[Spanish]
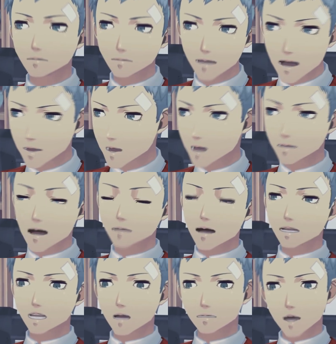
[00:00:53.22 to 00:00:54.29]
No lo sé,
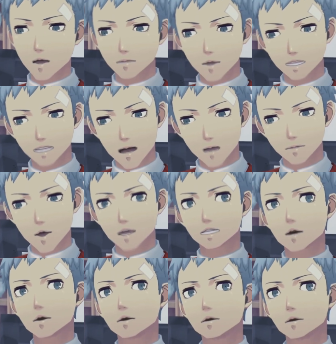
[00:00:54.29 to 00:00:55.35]
quizá tenga algún fallo la
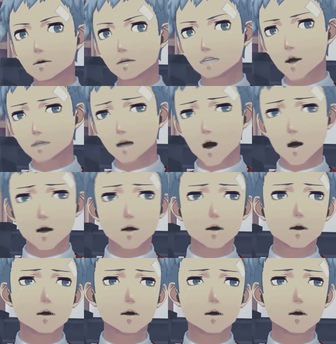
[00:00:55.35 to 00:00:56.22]
computadora, ya sabes.